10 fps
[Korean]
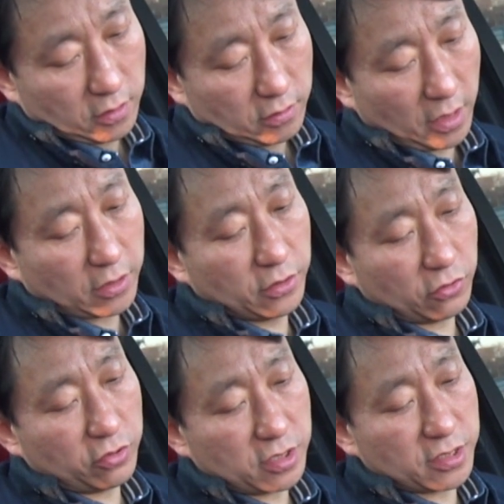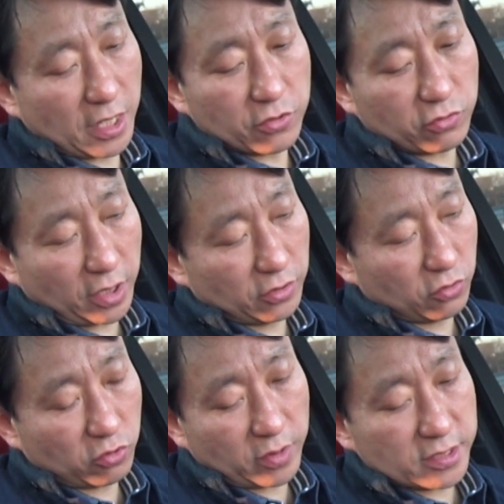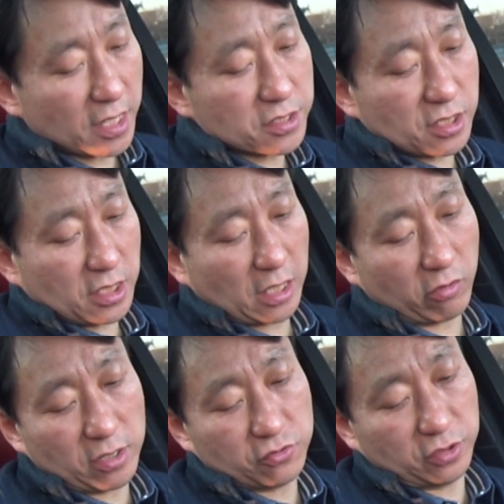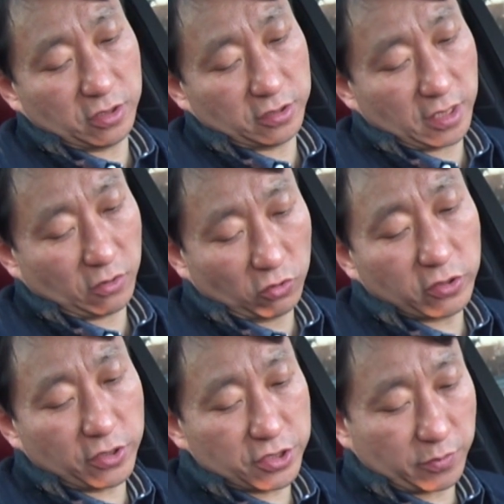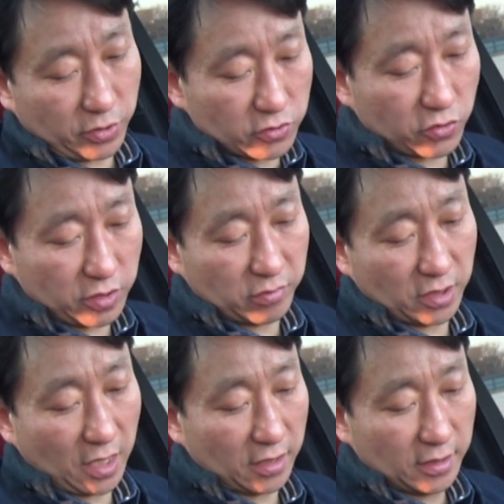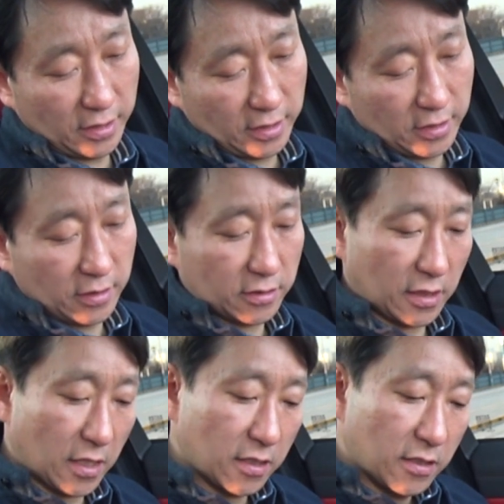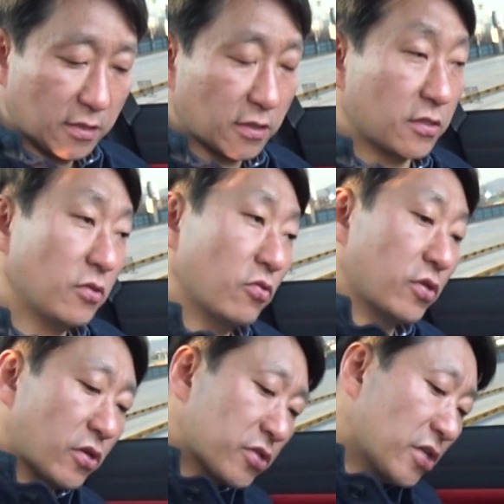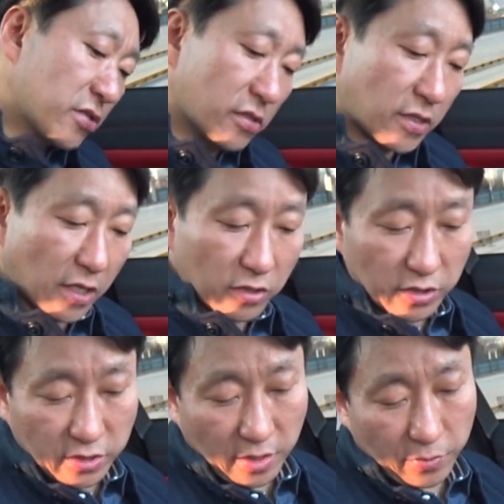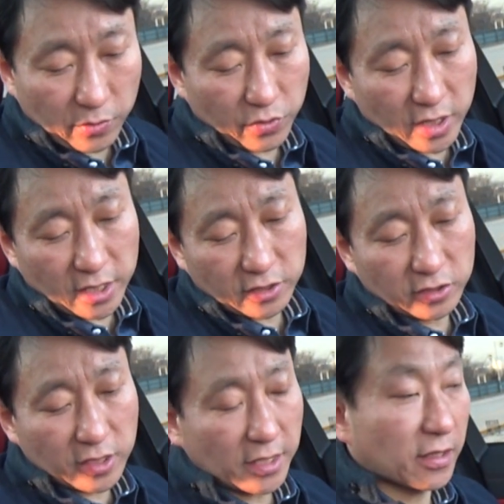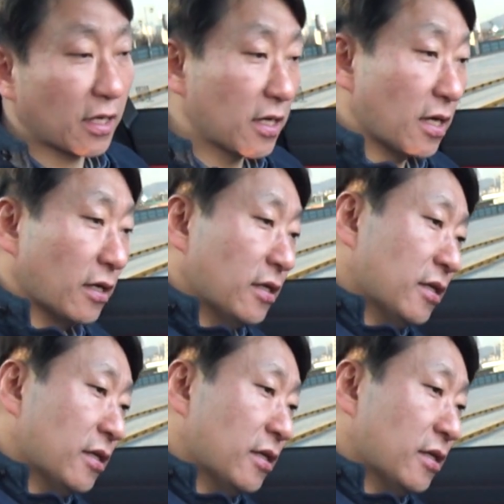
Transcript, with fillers: 네 그리고 이제 제규 랜드로버의 상징이라고 할 수 있는 이제 로터리식 변속기입니다 자 시동이 꺼져 있을 때는 이렇게 평평하게 들어가 있다가